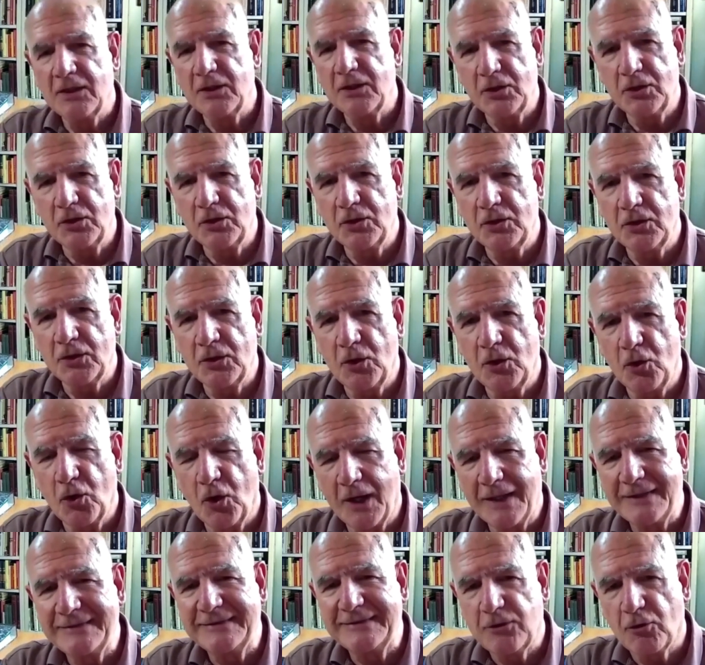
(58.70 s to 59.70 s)
Mm,
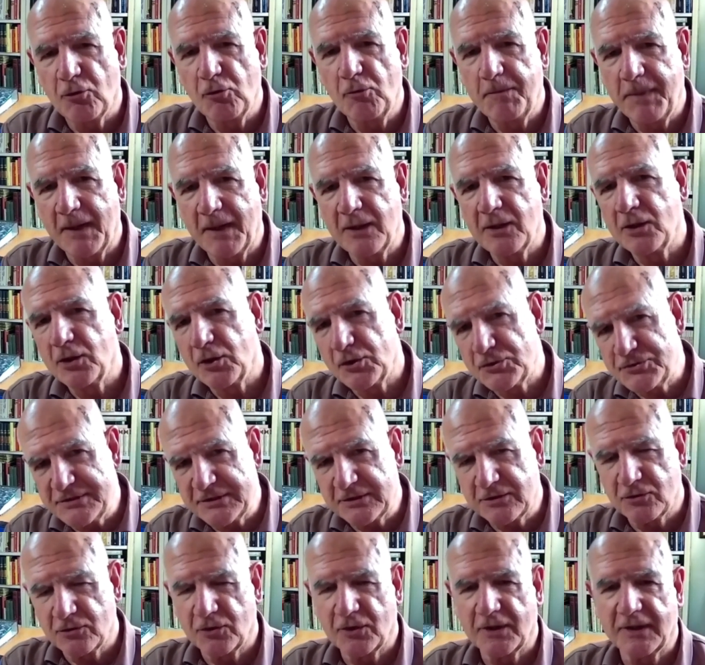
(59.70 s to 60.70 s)
los han disculpado a los
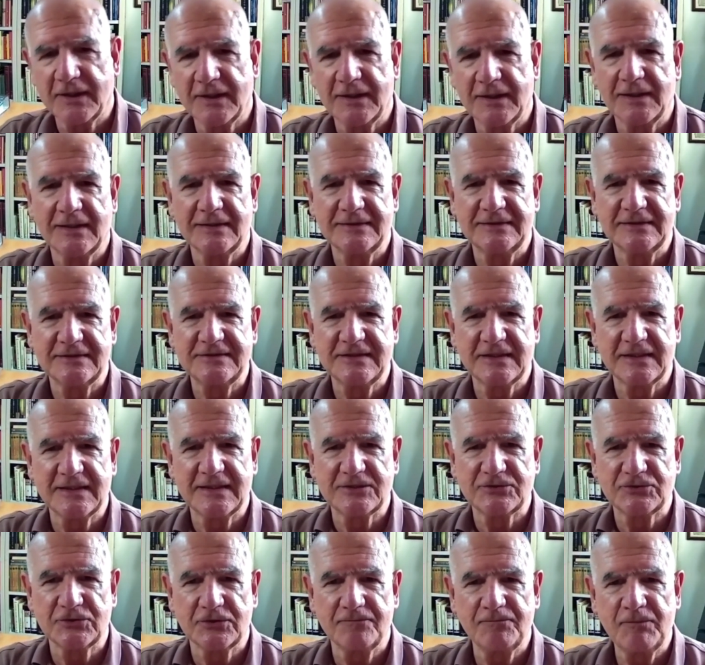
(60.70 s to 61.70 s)
chicos que les decían
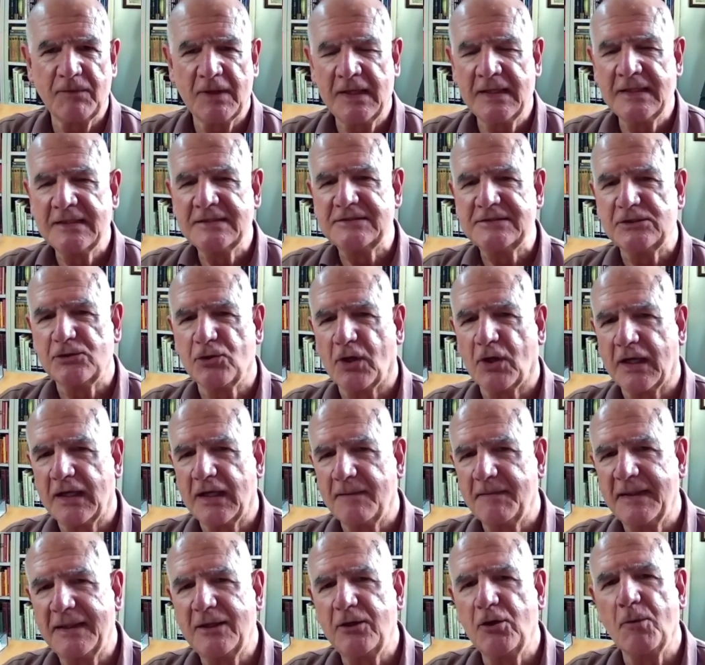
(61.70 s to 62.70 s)
eso, sino que
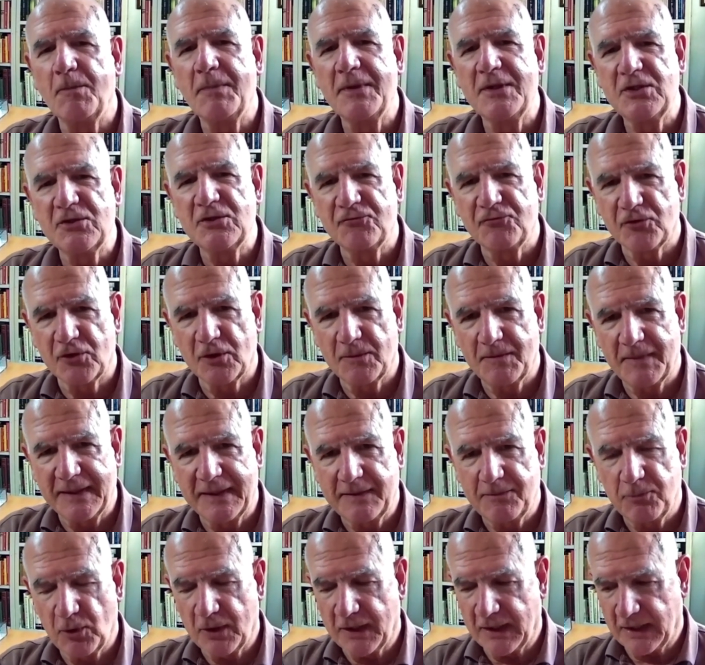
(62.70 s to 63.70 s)
además los vídeos fueron
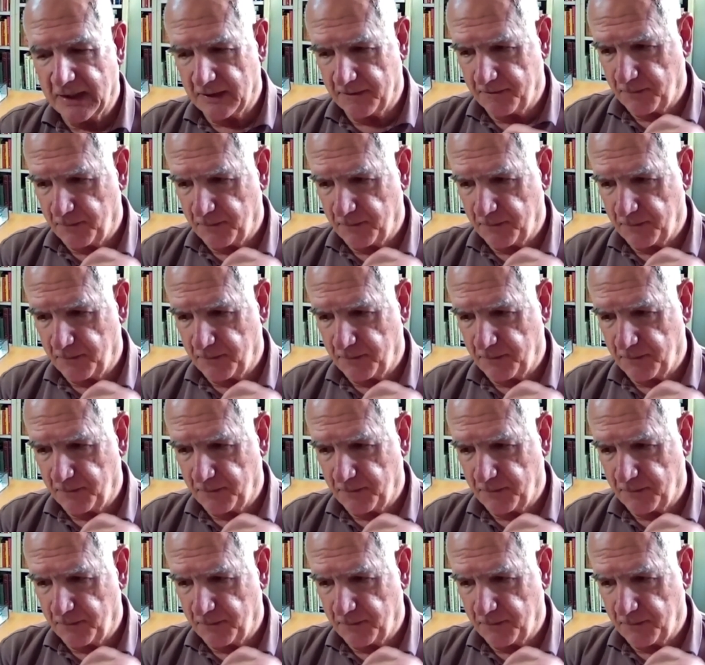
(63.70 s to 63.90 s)
manipulados,